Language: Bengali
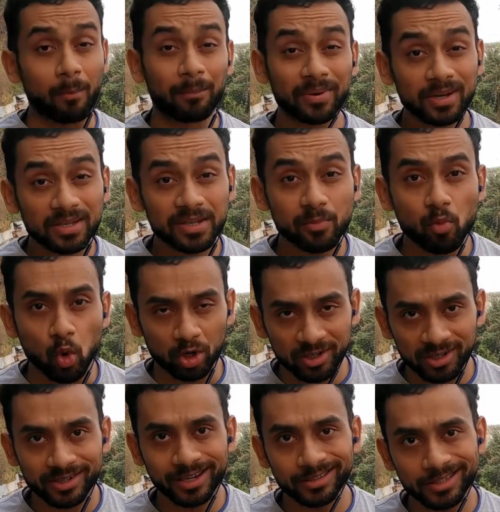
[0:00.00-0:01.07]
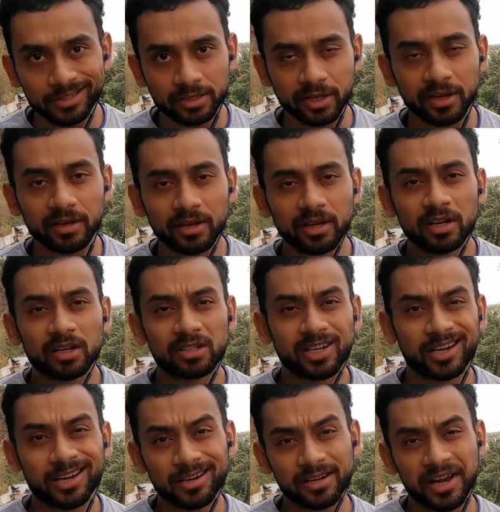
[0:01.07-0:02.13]
কোম্পানি যে মোটরটা দিচ্ছে
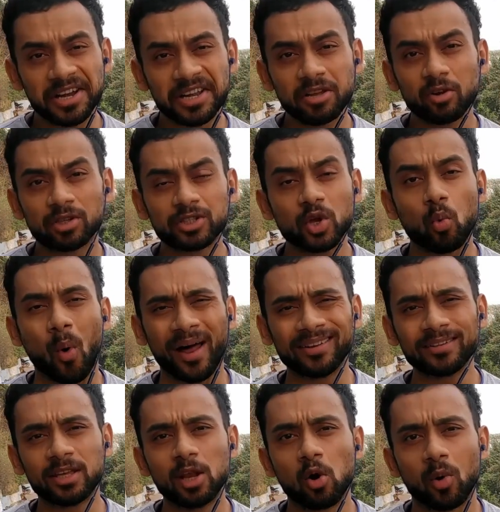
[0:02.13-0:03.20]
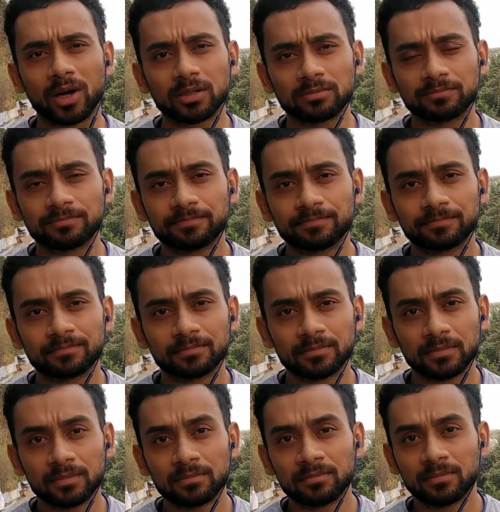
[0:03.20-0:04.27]
সেটার রেটিং হচ্ছে ওয়ান কিলোওয়াট
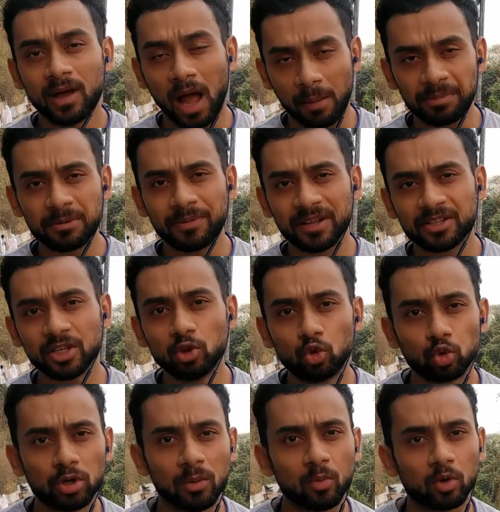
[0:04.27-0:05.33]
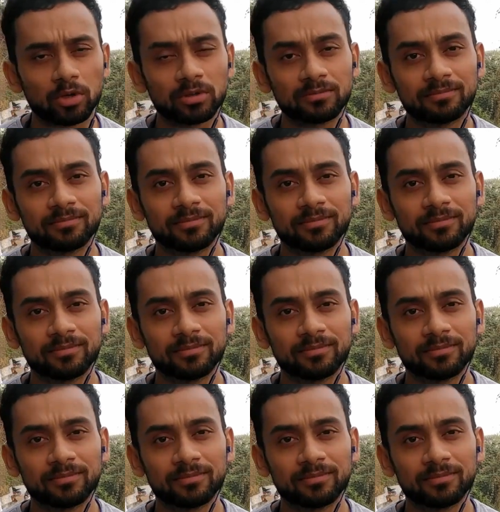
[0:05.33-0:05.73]
আপনি পাচ্ছেন দুটো মোড